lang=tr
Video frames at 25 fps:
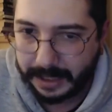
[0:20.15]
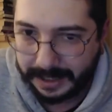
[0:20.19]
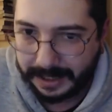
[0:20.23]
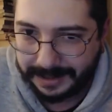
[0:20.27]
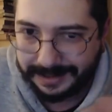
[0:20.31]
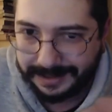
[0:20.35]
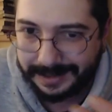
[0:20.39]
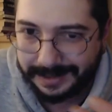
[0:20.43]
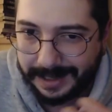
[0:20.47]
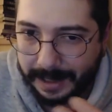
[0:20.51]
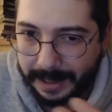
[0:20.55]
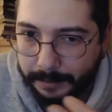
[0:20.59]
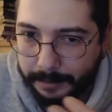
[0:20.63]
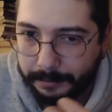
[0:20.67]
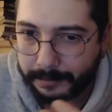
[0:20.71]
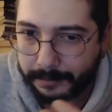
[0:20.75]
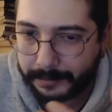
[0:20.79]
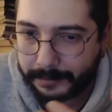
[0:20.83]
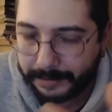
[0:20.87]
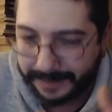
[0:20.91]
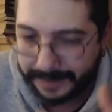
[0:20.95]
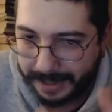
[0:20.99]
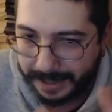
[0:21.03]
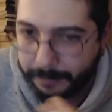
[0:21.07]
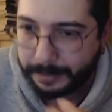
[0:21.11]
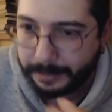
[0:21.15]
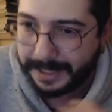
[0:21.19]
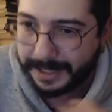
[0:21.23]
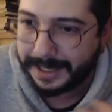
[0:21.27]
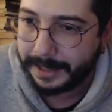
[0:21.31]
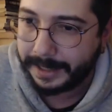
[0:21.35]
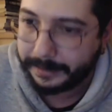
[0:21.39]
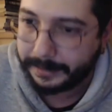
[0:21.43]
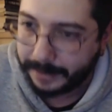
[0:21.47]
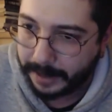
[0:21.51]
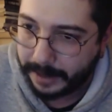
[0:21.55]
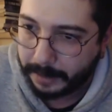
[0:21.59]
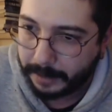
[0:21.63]
İslam tebliğ
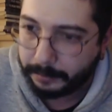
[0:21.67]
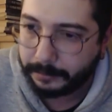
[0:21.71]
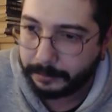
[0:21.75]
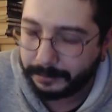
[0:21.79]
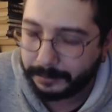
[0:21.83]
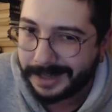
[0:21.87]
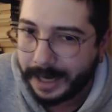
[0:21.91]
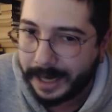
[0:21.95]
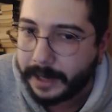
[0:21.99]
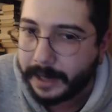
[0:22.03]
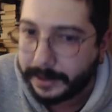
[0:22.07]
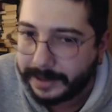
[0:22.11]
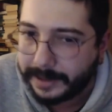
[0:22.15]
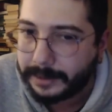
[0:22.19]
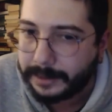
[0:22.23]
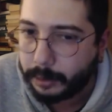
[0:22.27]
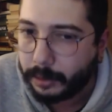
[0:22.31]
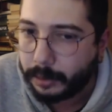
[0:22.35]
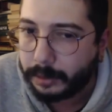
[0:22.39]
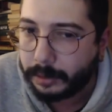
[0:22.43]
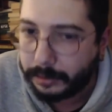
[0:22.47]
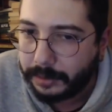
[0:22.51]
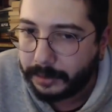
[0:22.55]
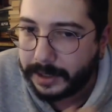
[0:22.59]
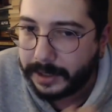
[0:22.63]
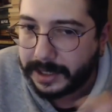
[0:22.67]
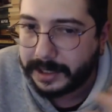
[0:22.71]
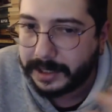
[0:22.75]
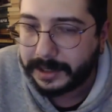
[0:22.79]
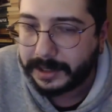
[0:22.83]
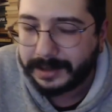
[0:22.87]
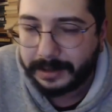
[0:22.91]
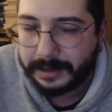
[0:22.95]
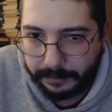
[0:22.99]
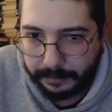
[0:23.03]
edeyim kaygısı olduğu için.